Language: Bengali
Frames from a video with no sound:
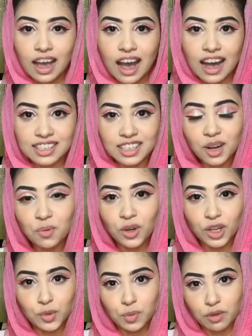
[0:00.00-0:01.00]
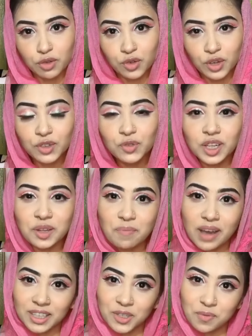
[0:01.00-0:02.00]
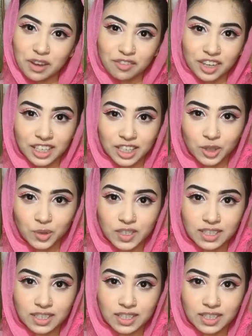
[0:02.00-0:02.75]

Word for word: আসসালামু আলাইকুম এভরিওয়ান ওয়েলকাম ব্যাক টু মাই ভিডিওস